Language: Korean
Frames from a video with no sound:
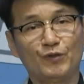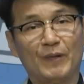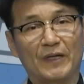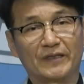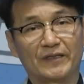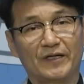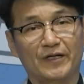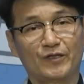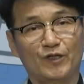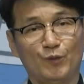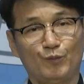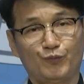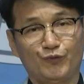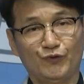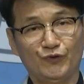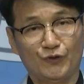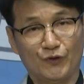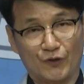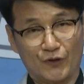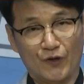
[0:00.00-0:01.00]
받아야 될
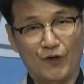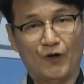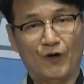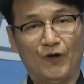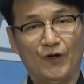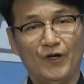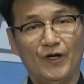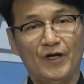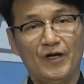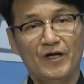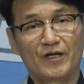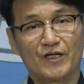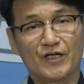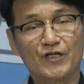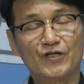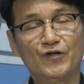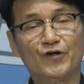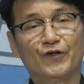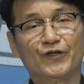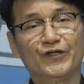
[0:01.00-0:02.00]
뿐더러
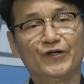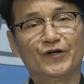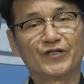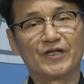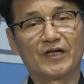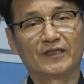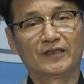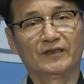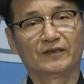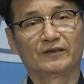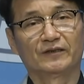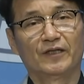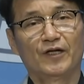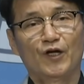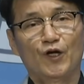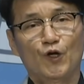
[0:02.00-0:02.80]
김건희 여사는